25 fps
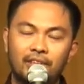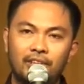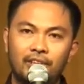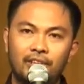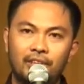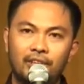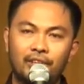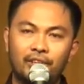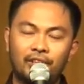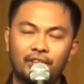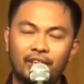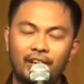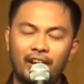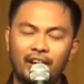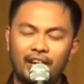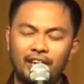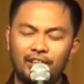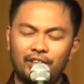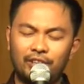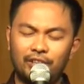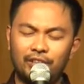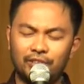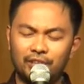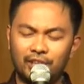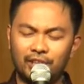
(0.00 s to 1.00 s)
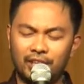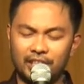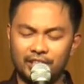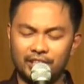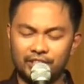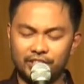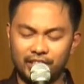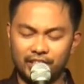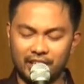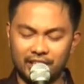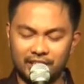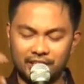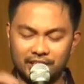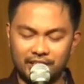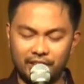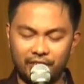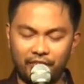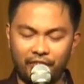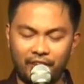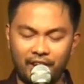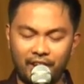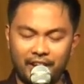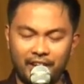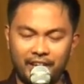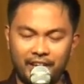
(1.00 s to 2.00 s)
you try to uh,
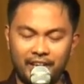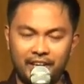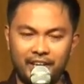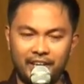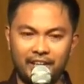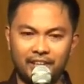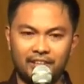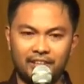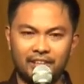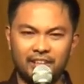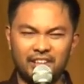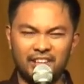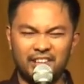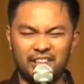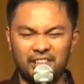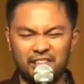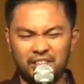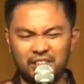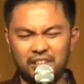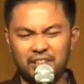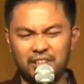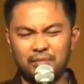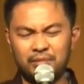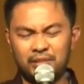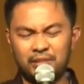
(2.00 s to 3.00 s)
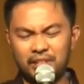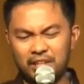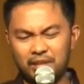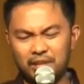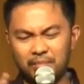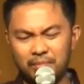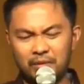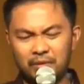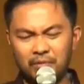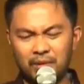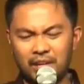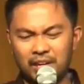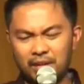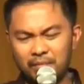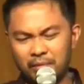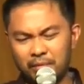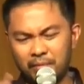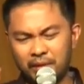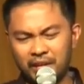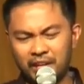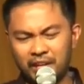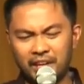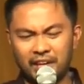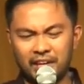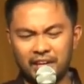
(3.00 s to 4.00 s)
justify it na, ay, hindi, na, hindi naman, wala
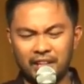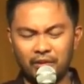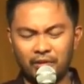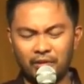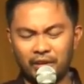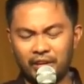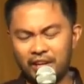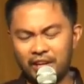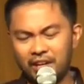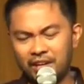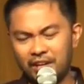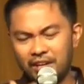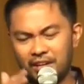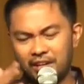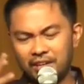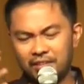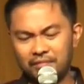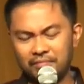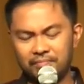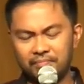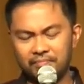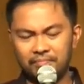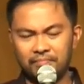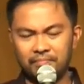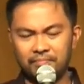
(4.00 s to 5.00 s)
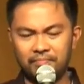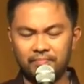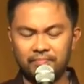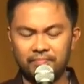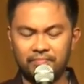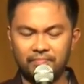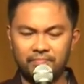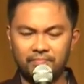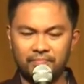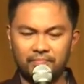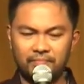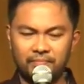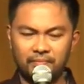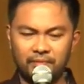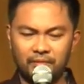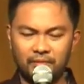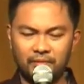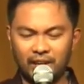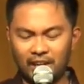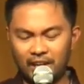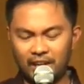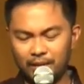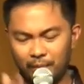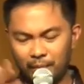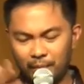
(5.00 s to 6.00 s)
namang mangyayari. O kaya,
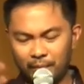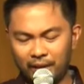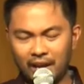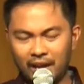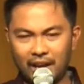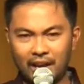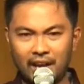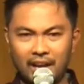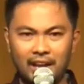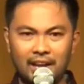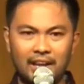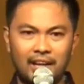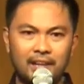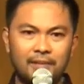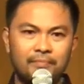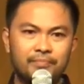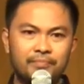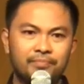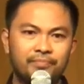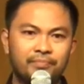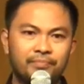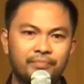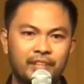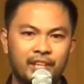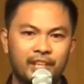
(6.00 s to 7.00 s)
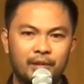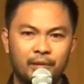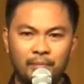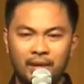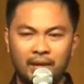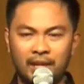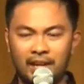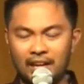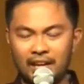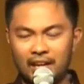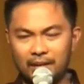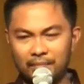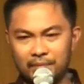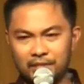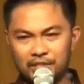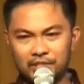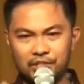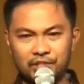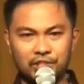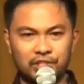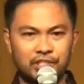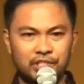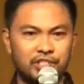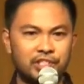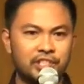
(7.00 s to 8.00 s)
wala namang makakaalam, di naman malalaman sa
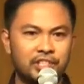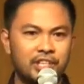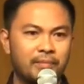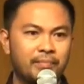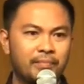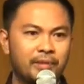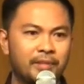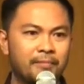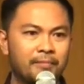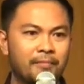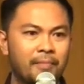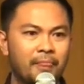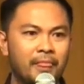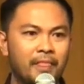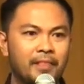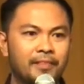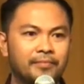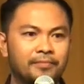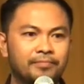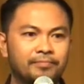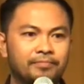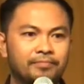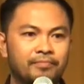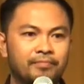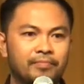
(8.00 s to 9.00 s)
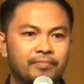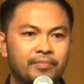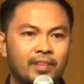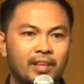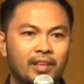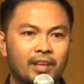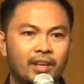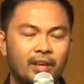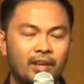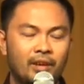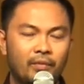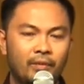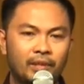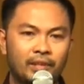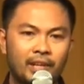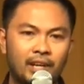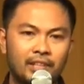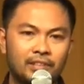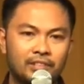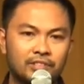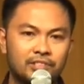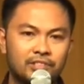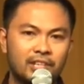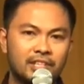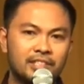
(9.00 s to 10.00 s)
church namin. We try
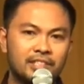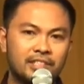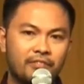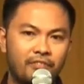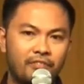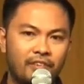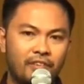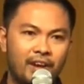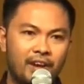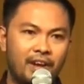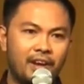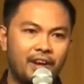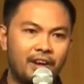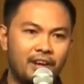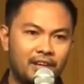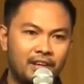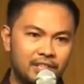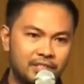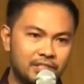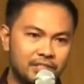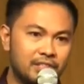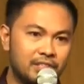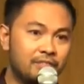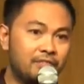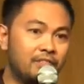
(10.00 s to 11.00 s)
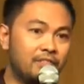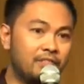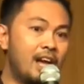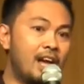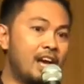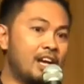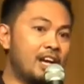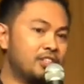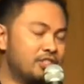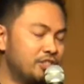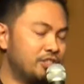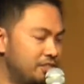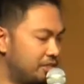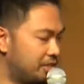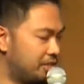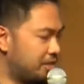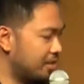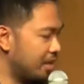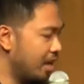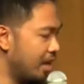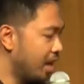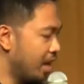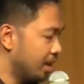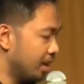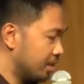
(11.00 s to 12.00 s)
to justify our sinful
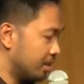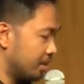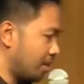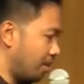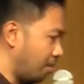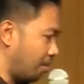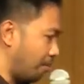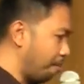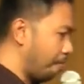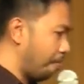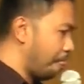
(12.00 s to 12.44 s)
actions. So,